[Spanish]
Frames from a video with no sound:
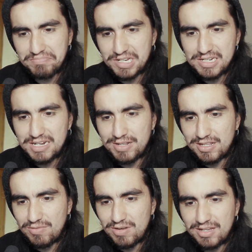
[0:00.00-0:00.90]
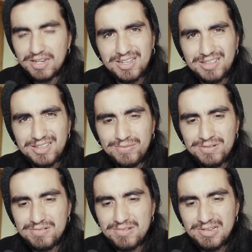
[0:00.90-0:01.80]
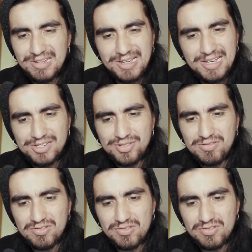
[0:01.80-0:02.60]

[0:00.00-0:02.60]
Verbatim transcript: básicamente cualquier datáfono. Eso